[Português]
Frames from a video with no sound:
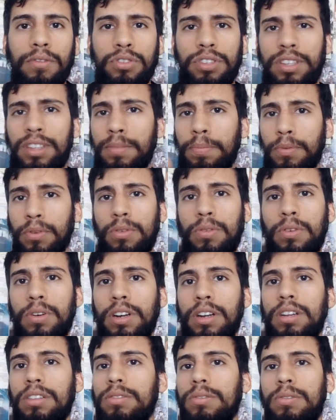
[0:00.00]
Você está
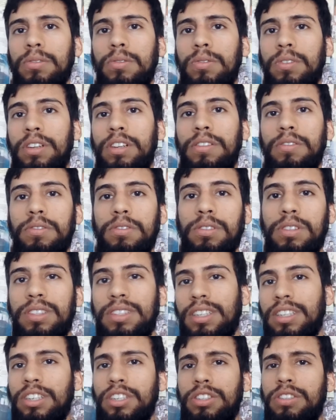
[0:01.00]
procurando um livro que
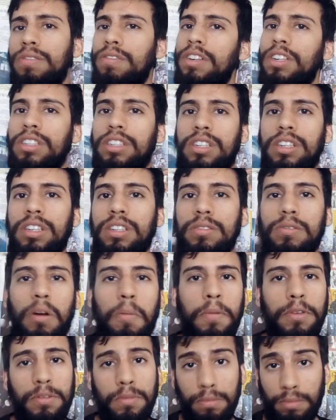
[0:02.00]
seja divertido,
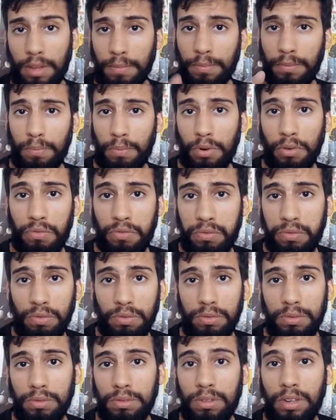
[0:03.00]
ao mesmo tempo
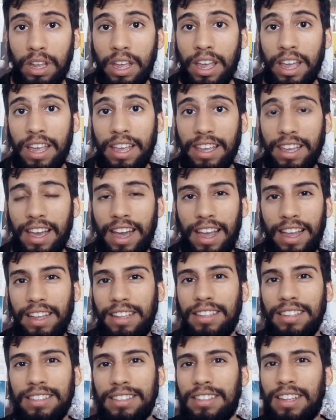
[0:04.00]
profundo e
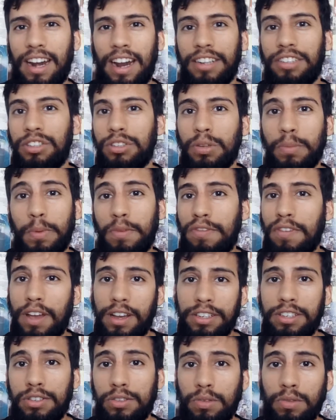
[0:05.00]
ainda trate sobre
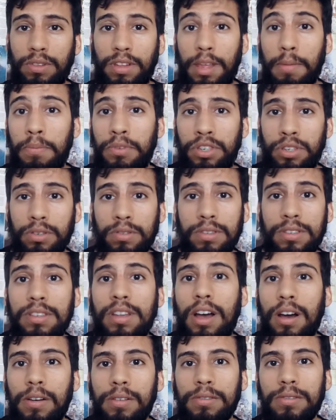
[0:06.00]
viagens no tempo e
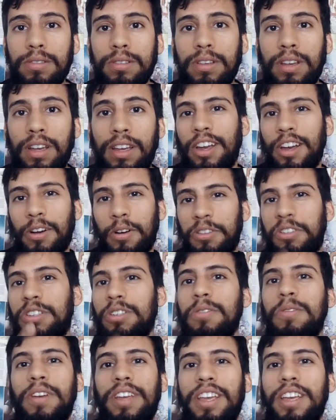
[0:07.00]
dinossauros?
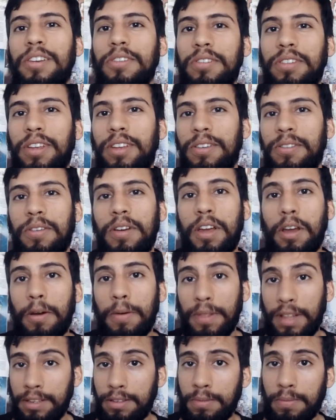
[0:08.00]
Continue aí que eu tenho uma
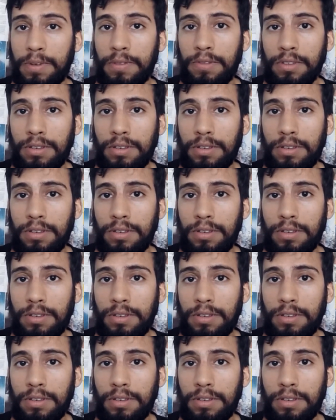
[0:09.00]
recomendação para